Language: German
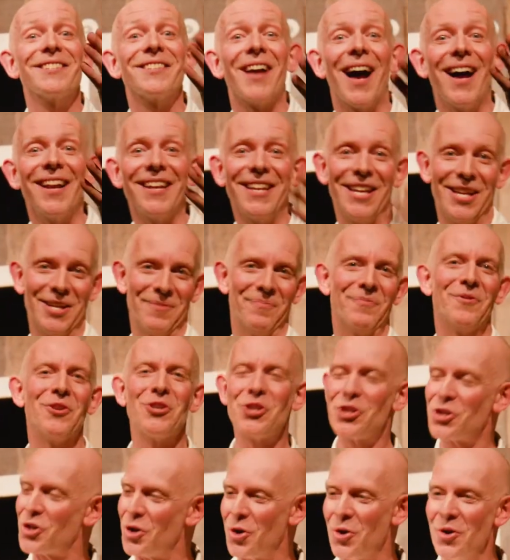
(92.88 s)
Sally,
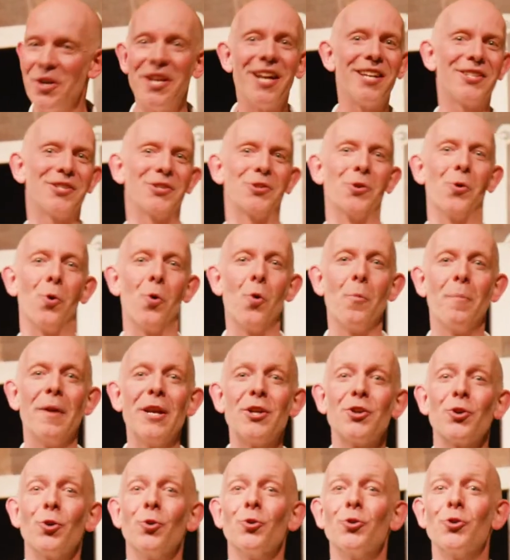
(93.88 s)
schön, dass du da
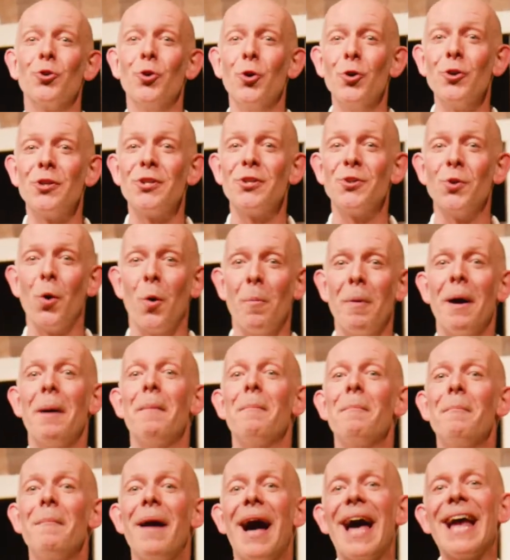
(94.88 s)
bist und heute
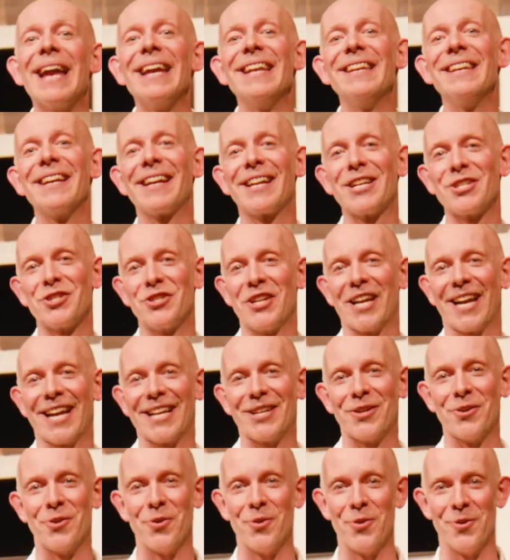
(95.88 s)
oben meine
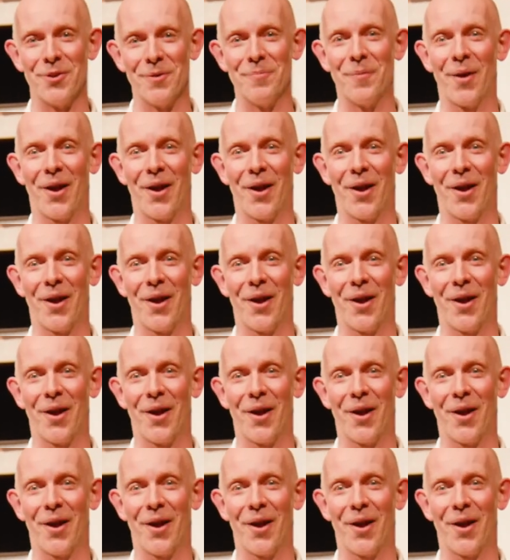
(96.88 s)
Geschichte hören